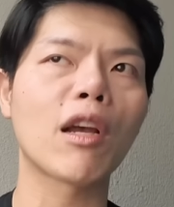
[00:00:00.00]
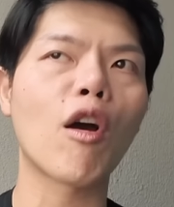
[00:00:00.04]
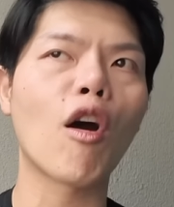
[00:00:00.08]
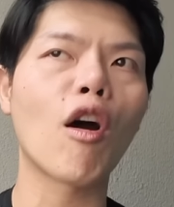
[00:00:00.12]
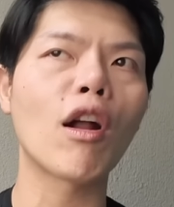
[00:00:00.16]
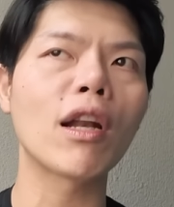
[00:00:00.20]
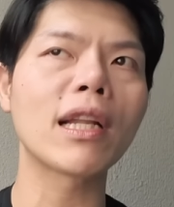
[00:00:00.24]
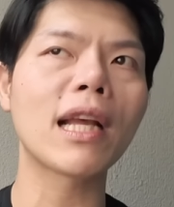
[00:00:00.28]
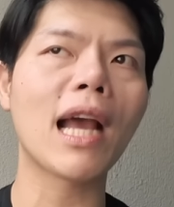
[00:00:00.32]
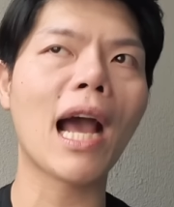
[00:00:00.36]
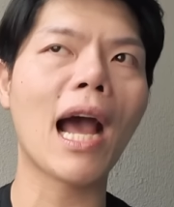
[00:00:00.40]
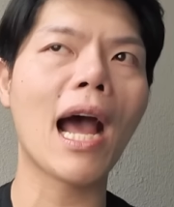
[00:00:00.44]

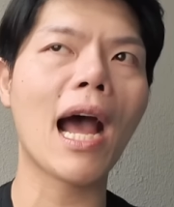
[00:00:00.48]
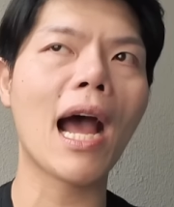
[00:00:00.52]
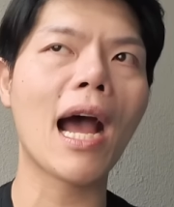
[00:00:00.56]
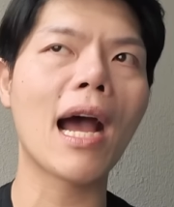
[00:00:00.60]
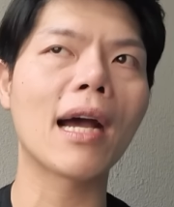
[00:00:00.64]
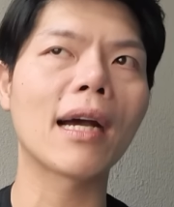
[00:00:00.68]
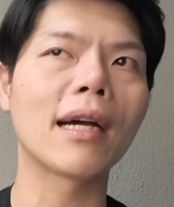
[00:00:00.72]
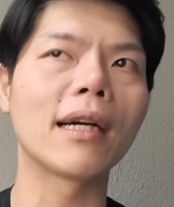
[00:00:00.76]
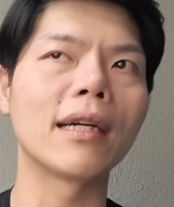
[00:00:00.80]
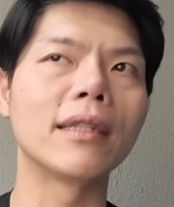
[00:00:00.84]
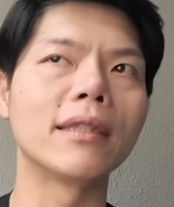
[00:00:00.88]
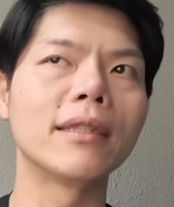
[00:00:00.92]
ค่อนข้า
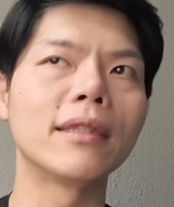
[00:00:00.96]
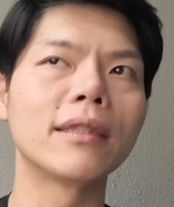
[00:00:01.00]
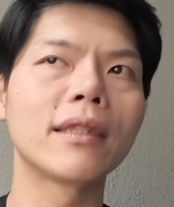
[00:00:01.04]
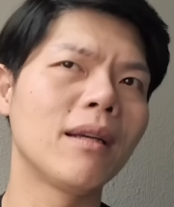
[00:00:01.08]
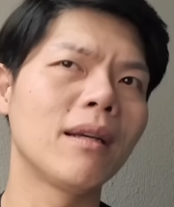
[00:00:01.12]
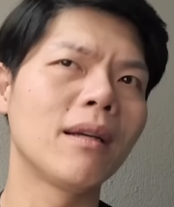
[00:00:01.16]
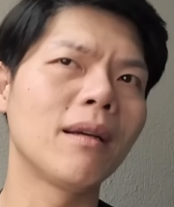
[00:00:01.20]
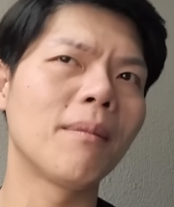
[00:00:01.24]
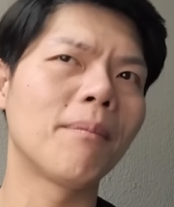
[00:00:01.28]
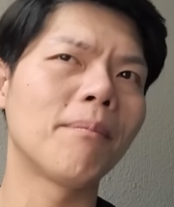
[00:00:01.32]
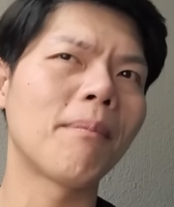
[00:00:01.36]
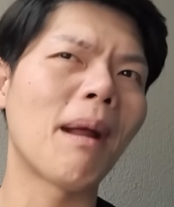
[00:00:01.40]
ง
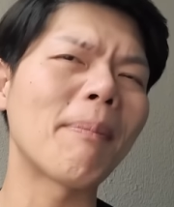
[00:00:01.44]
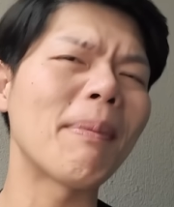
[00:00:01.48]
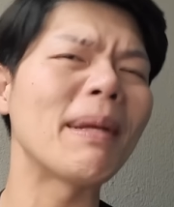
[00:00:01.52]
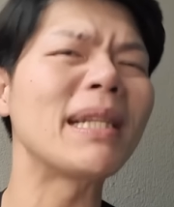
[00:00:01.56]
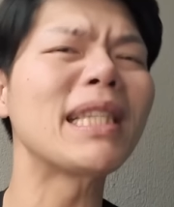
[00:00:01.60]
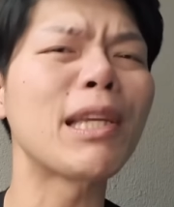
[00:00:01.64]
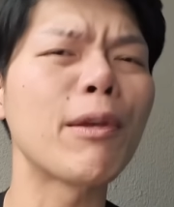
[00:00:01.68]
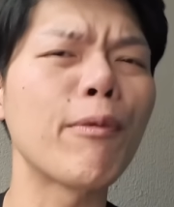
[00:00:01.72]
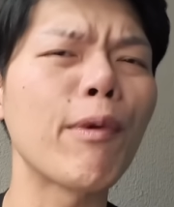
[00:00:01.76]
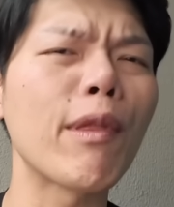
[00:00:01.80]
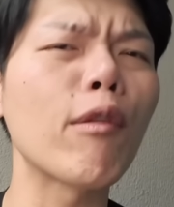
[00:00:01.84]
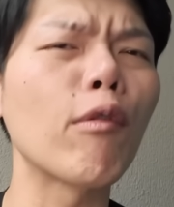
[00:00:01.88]
มันเป็
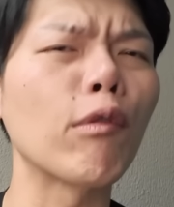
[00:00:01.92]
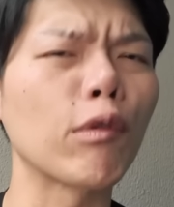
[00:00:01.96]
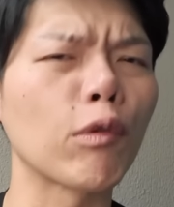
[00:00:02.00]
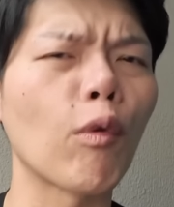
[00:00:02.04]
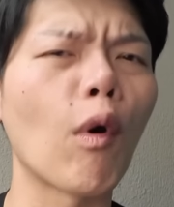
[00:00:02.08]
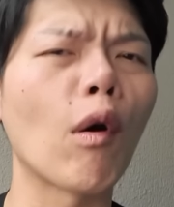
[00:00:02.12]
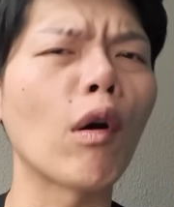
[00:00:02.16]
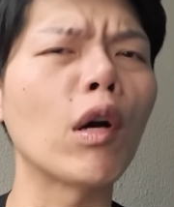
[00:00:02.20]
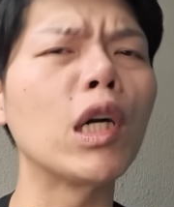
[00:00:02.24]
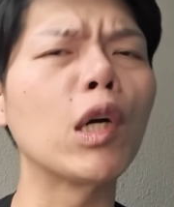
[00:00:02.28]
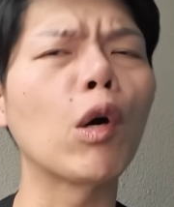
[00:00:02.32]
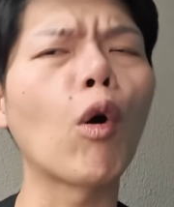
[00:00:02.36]
นชีวิตส่วน
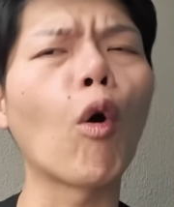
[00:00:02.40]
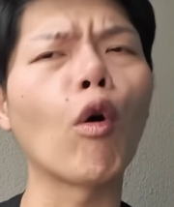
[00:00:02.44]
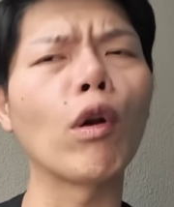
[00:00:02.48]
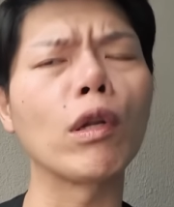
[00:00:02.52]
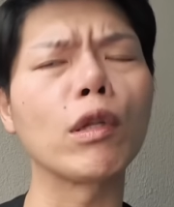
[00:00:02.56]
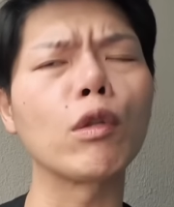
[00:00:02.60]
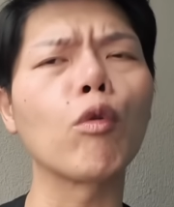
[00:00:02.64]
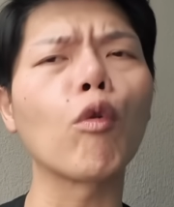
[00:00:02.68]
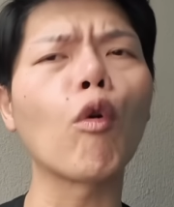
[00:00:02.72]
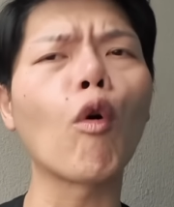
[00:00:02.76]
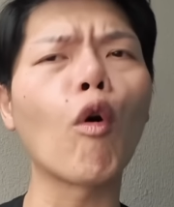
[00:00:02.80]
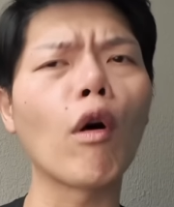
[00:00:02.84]
ตัวคือคน
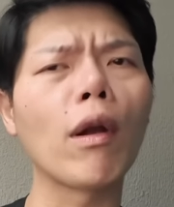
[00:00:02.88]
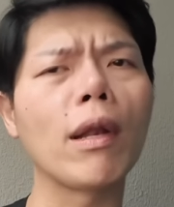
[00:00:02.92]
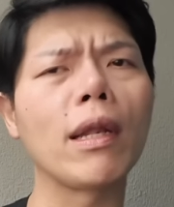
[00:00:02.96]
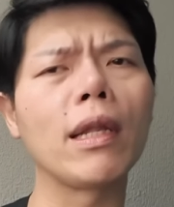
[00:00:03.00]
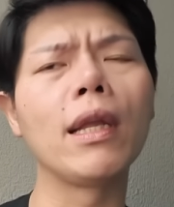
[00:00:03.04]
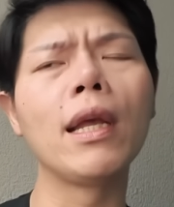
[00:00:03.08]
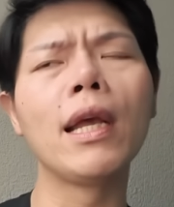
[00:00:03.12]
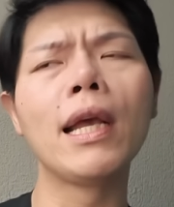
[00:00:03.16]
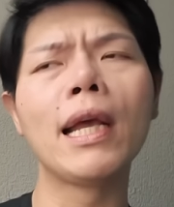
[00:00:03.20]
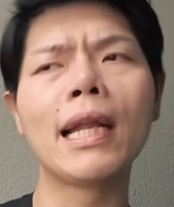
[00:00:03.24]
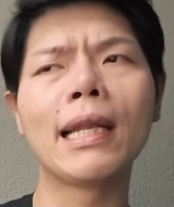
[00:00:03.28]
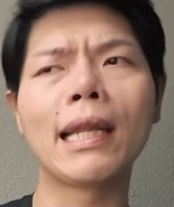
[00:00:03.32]
ทุกคน
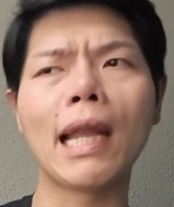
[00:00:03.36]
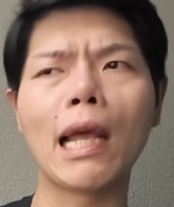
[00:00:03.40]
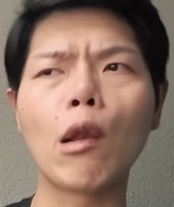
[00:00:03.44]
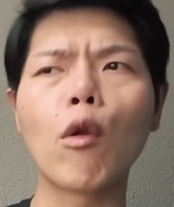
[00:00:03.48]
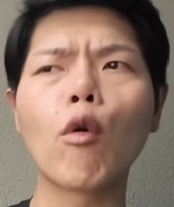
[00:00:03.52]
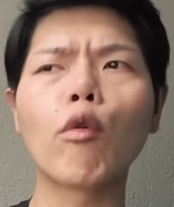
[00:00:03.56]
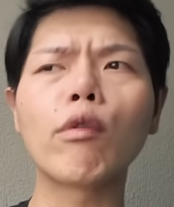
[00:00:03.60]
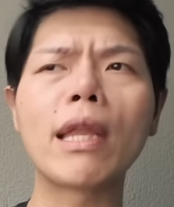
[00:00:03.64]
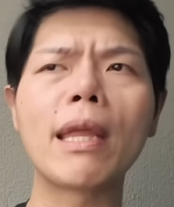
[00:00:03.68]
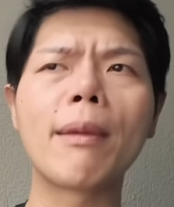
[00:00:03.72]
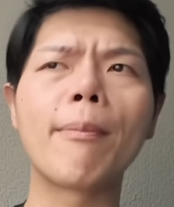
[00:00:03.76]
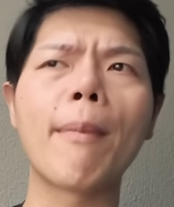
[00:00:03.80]
ในโล
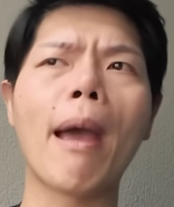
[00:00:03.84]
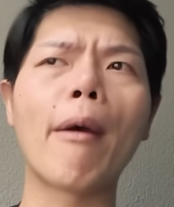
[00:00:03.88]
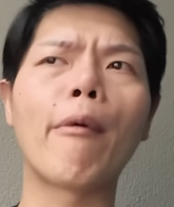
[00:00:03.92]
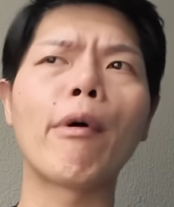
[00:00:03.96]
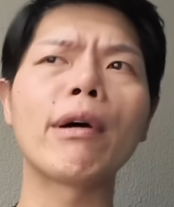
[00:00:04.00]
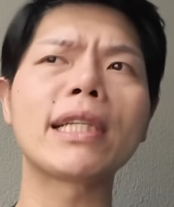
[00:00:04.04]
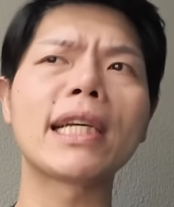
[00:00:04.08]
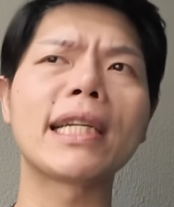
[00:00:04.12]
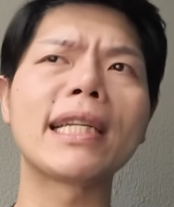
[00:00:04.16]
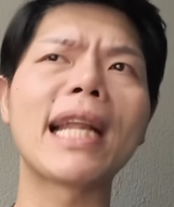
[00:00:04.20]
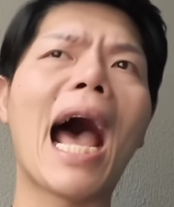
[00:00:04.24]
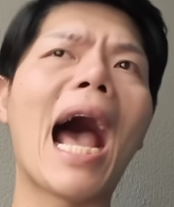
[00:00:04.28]
กนี้แม้
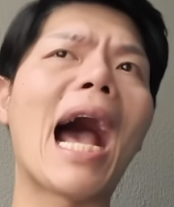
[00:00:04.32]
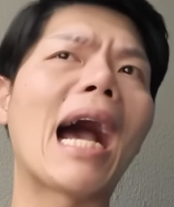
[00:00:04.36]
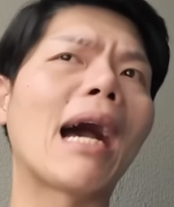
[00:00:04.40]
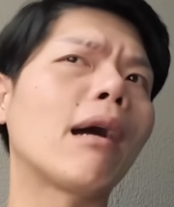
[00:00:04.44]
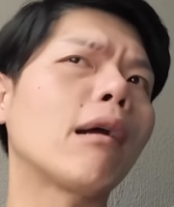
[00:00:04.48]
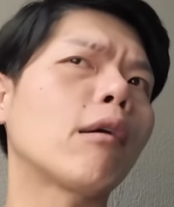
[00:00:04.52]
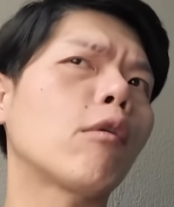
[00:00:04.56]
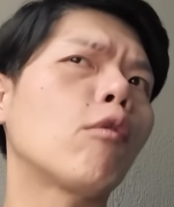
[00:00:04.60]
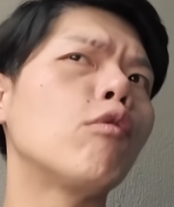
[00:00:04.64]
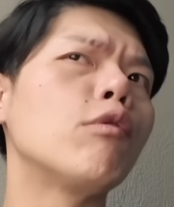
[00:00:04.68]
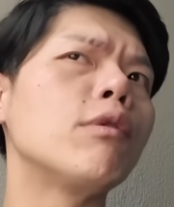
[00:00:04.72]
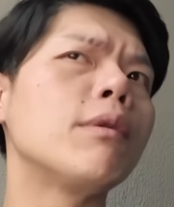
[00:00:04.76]
ว่าจะดัง
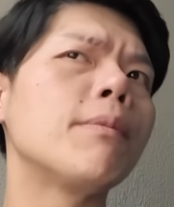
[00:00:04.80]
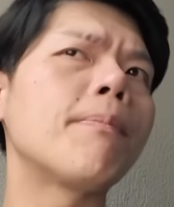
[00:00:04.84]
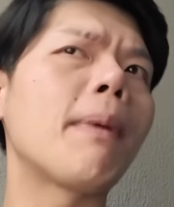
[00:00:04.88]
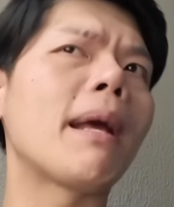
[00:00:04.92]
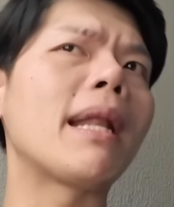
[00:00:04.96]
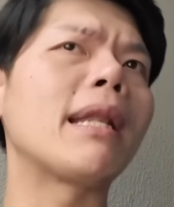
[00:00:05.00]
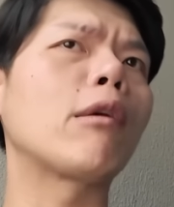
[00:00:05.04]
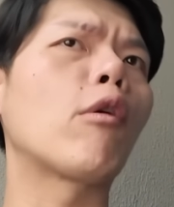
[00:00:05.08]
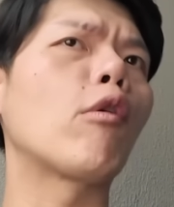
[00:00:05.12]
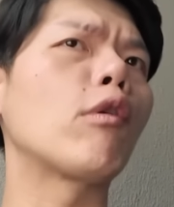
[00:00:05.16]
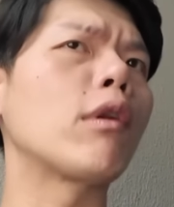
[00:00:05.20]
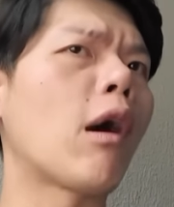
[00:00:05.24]
คุณ
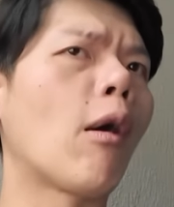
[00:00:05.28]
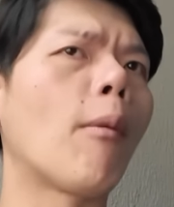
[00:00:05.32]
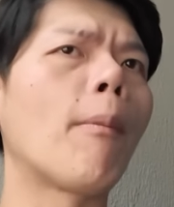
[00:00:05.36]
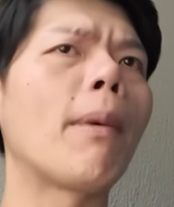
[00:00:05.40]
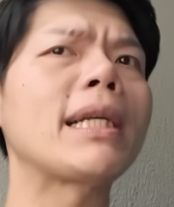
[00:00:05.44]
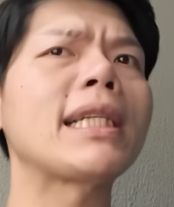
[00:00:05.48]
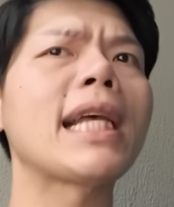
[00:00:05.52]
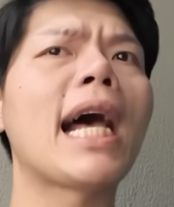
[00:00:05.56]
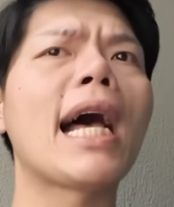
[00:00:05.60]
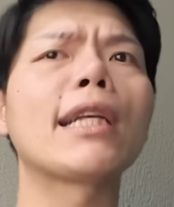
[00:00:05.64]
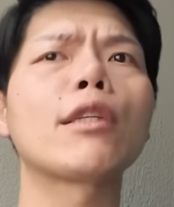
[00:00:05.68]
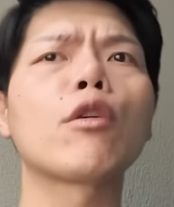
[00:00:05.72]
เป็นคนของป
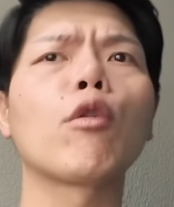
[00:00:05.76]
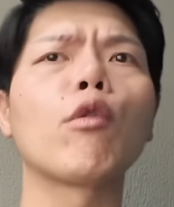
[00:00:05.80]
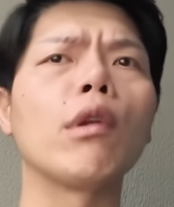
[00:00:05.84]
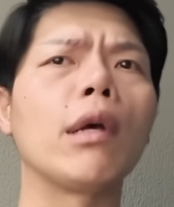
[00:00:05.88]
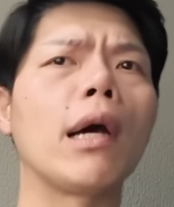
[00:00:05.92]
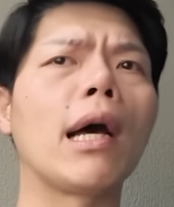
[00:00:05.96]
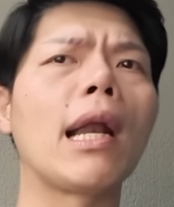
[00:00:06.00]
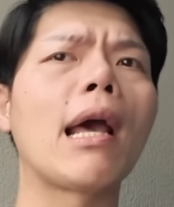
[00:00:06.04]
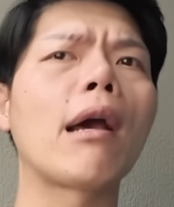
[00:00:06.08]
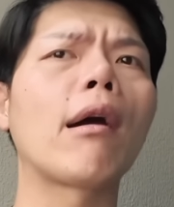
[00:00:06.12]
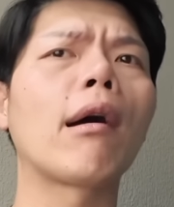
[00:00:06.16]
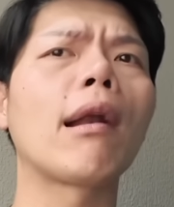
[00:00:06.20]
ระชาชนห
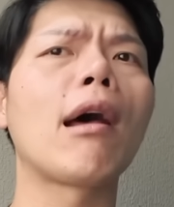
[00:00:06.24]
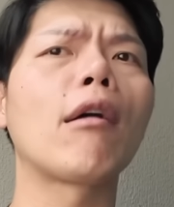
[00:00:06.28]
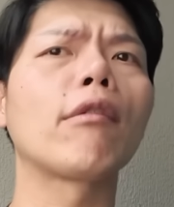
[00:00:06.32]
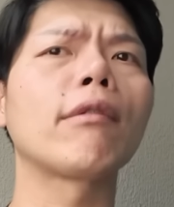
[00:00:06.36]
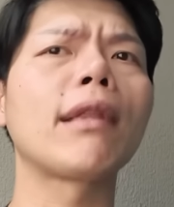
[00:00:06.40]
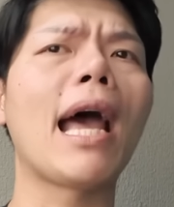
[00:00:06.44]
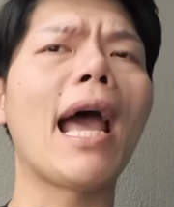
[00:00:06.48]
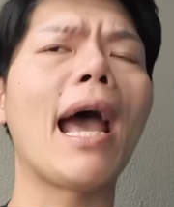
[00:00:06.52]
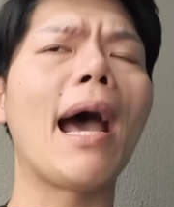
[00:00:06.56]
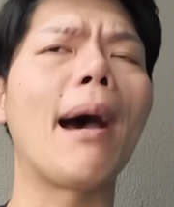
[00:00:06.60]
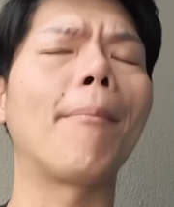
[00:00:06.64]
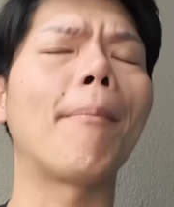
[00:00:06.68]
รืออะไรก็แล้ว
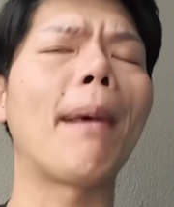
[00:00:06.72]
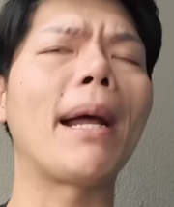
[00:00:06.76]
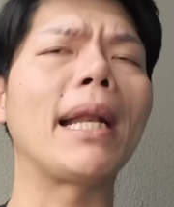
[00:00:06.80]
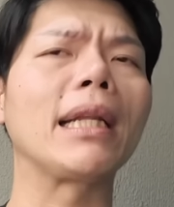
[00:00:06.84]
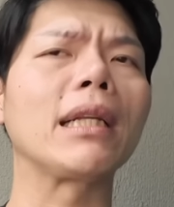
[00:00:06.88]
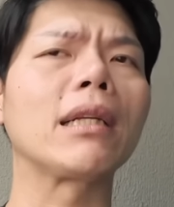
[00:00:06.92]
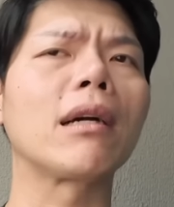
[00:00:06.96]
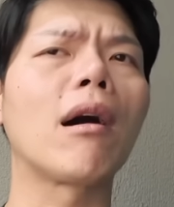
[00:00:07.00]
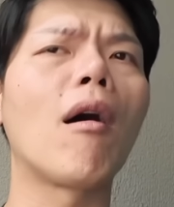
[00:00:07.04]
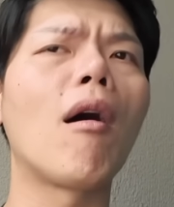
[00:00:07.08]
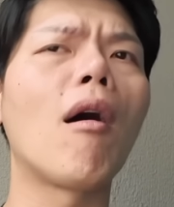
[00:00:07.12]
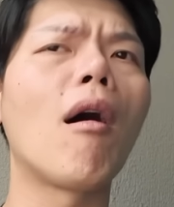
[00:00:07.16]
แต่มัน
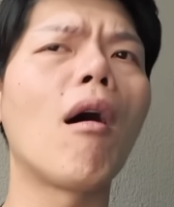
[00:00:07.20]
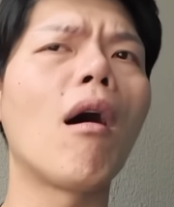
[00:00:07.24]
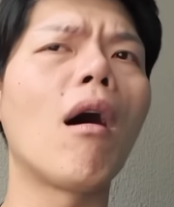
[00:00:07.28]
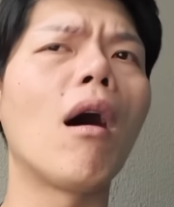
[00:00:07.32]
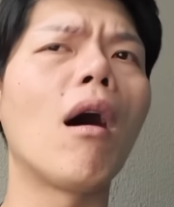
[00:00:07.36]
ก็